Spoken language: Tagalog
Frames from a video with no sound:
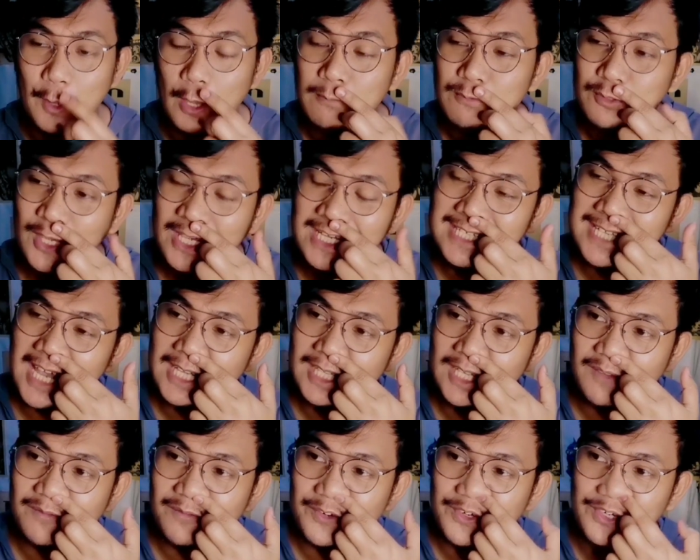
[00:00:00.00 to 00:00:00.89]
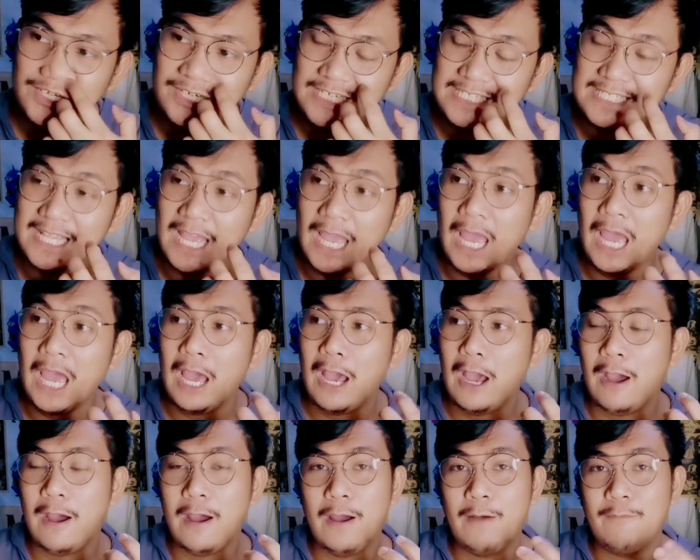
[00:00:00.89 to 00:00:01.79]
No. I'm so excited for this
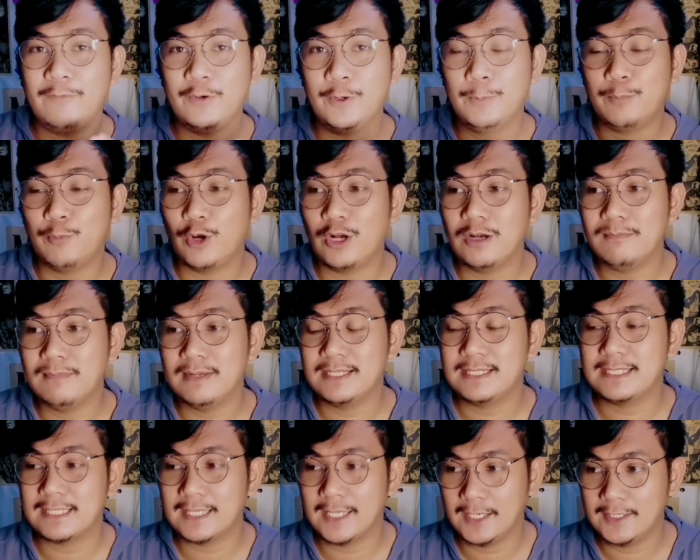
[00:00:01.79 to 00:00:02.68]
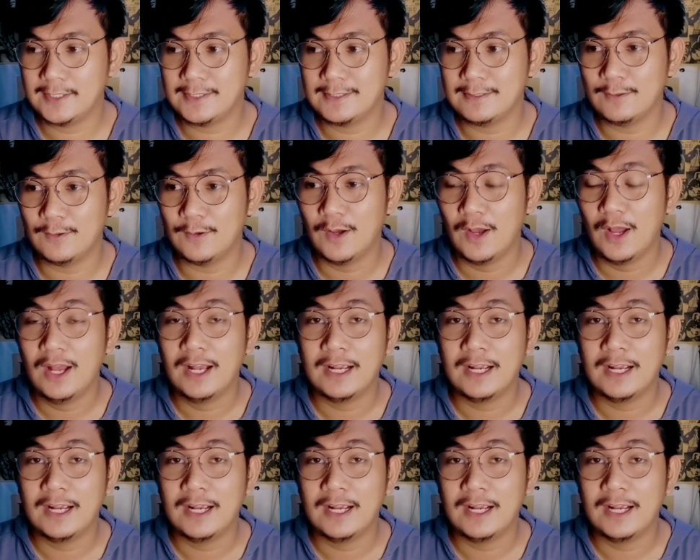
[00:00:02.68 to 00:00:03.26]
uh, performance guys no.